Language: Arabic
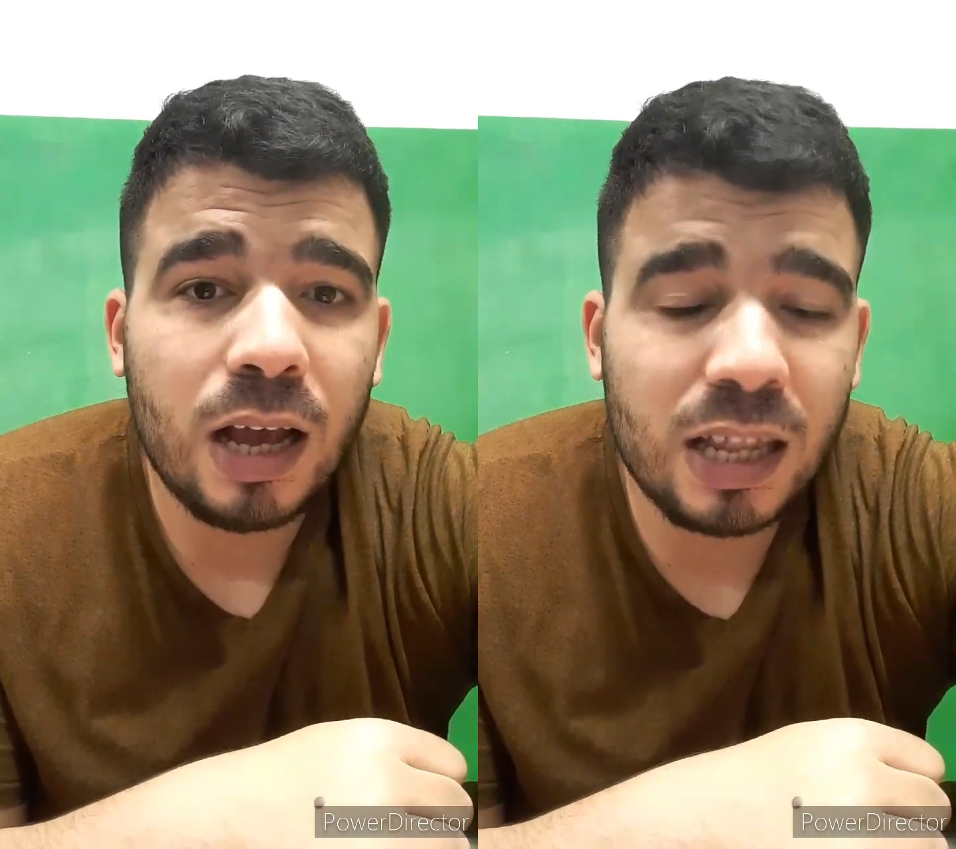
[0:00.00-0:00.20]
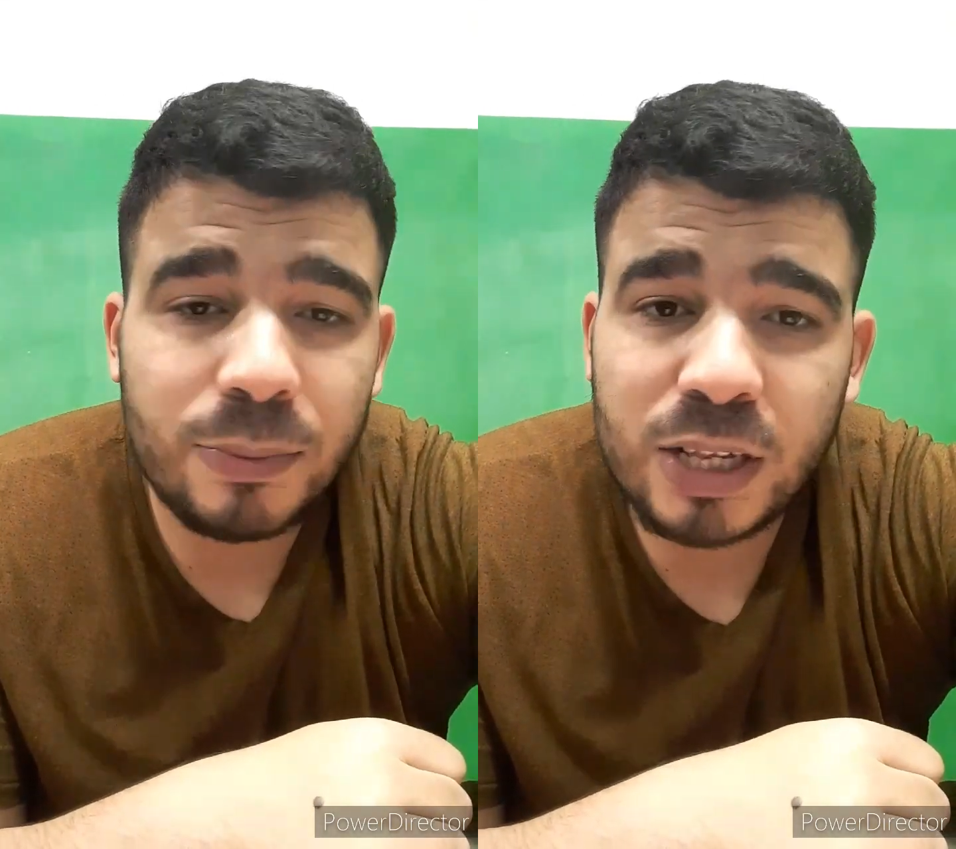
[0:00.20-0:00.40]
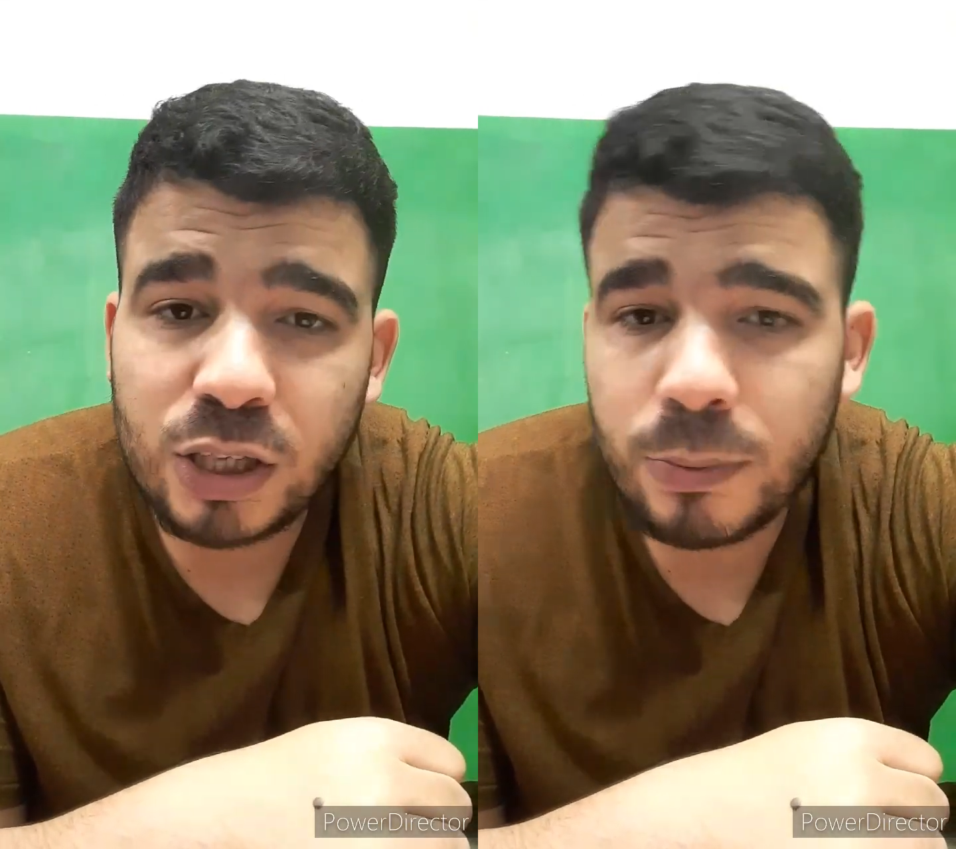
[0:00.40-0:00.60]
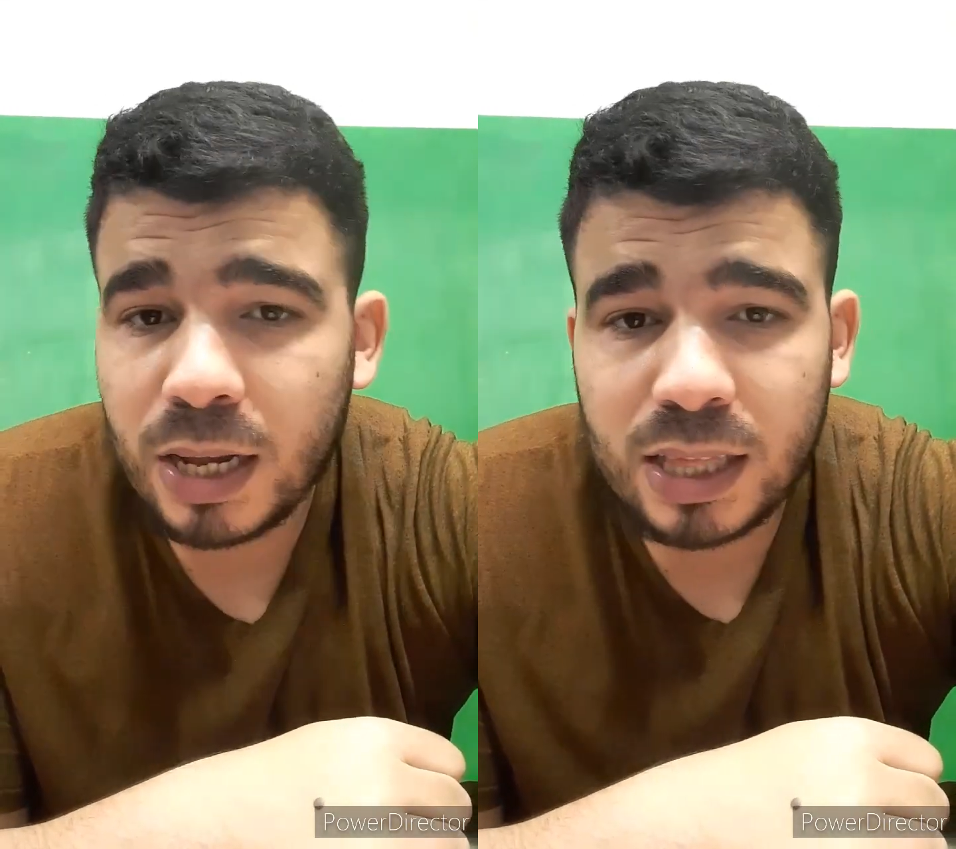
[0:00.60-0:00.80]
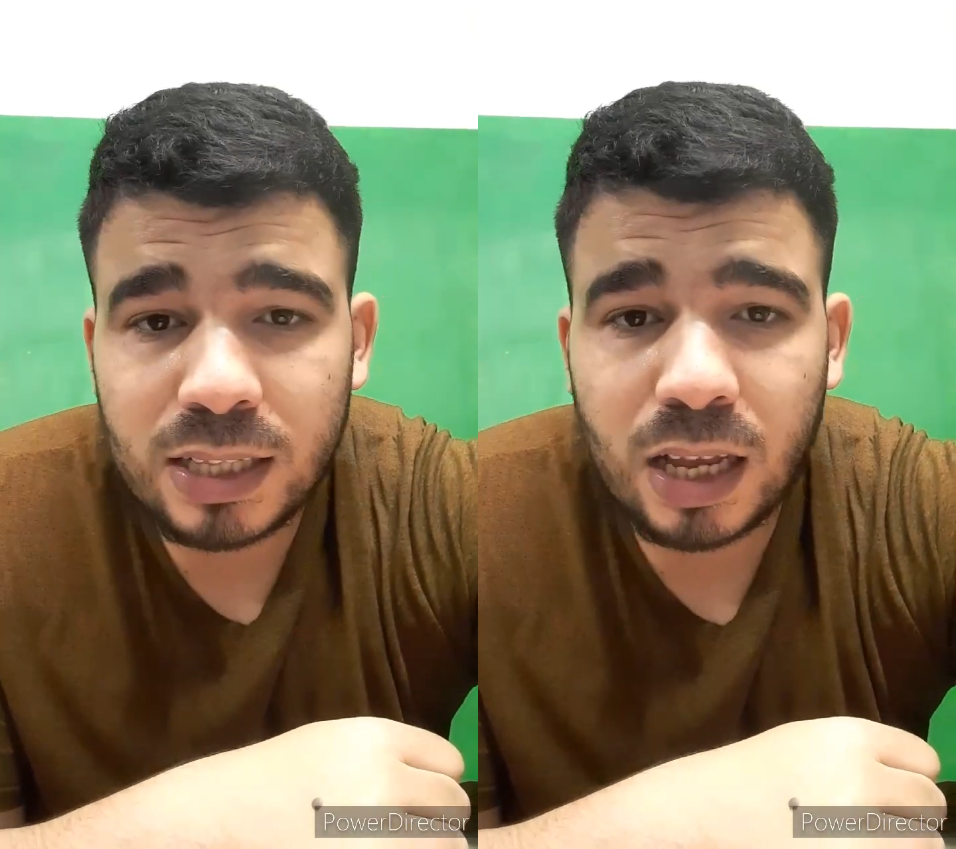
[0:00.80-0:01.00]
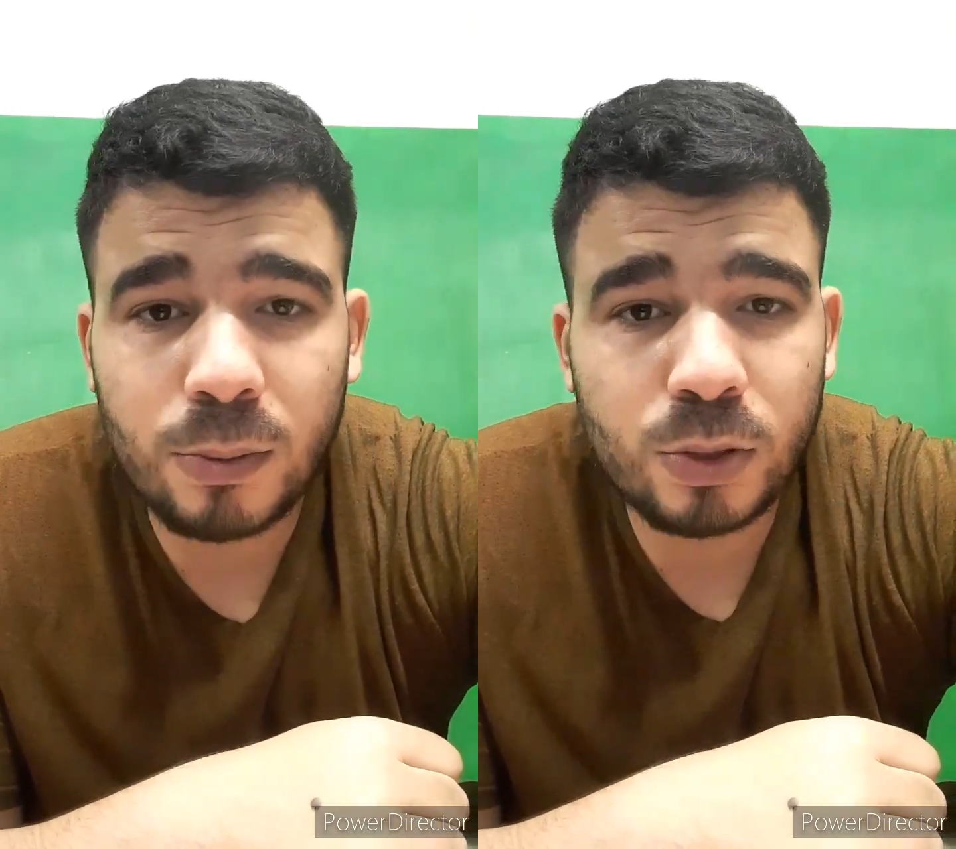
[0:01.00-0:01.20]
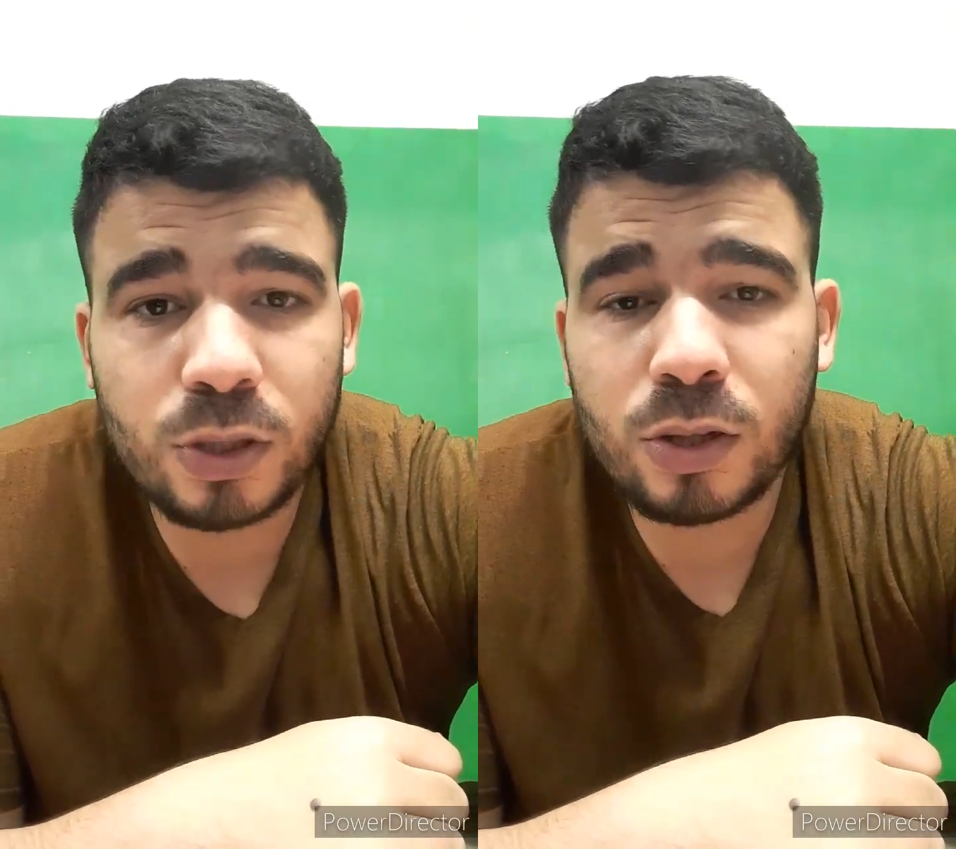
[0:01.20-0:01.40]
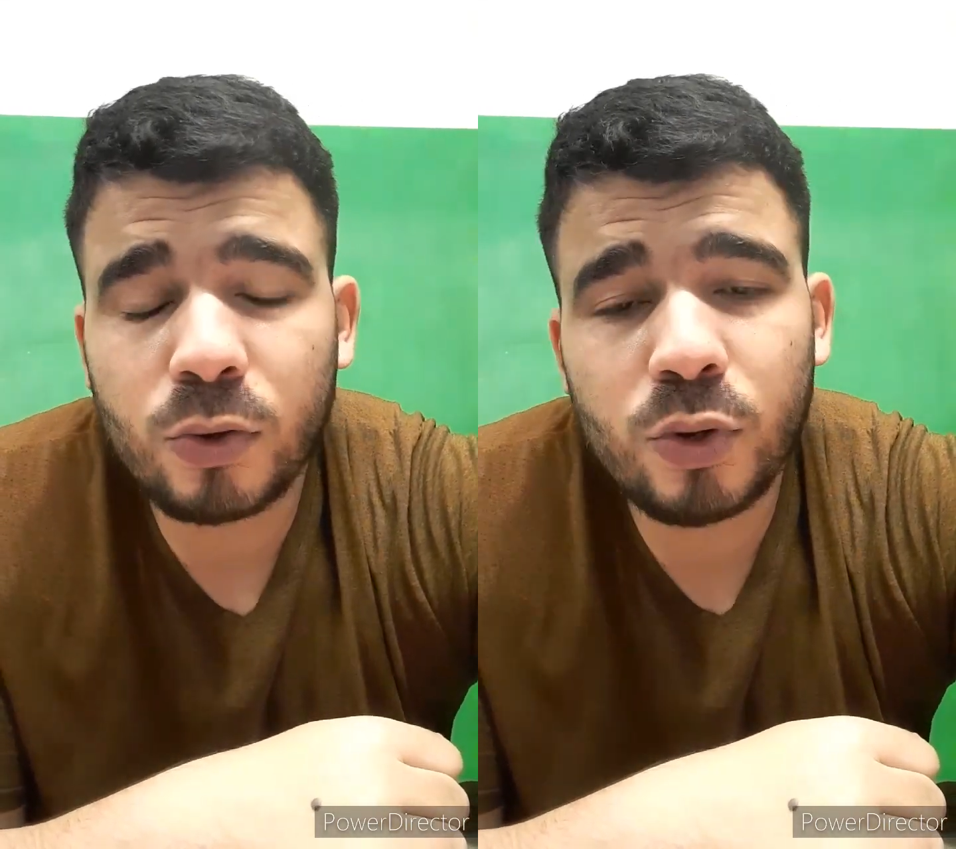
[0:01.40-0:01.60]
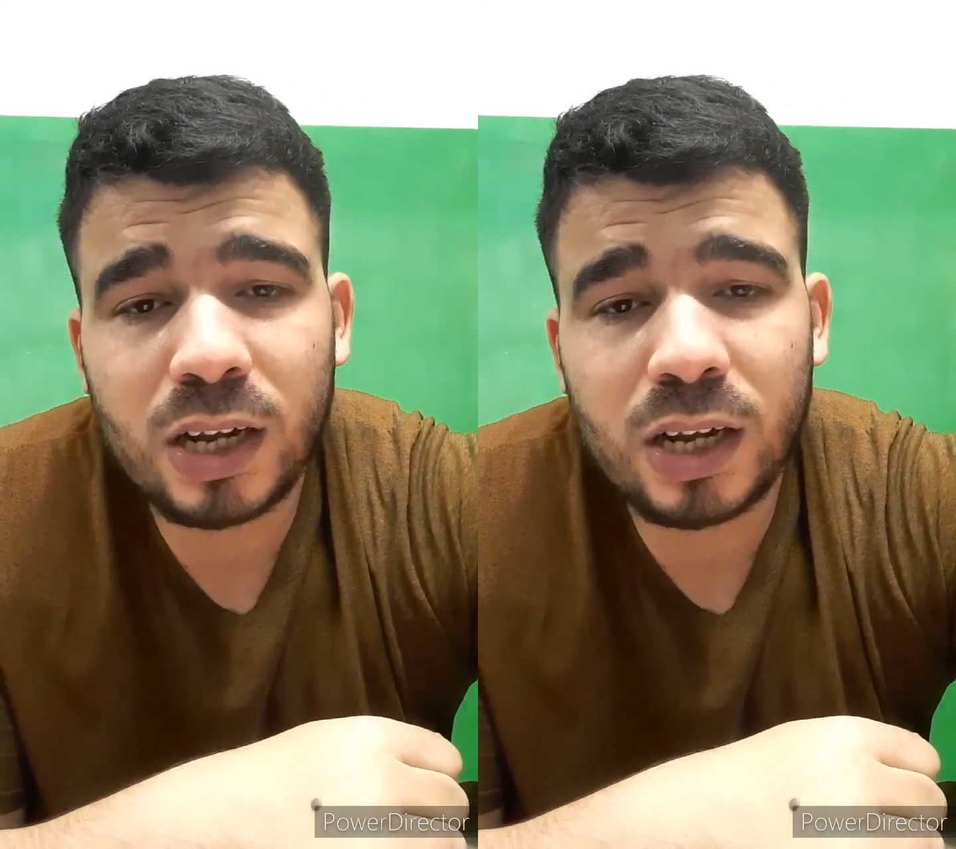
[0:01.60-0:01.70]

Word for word: أغلبية الجامعات لن تقبل ستقول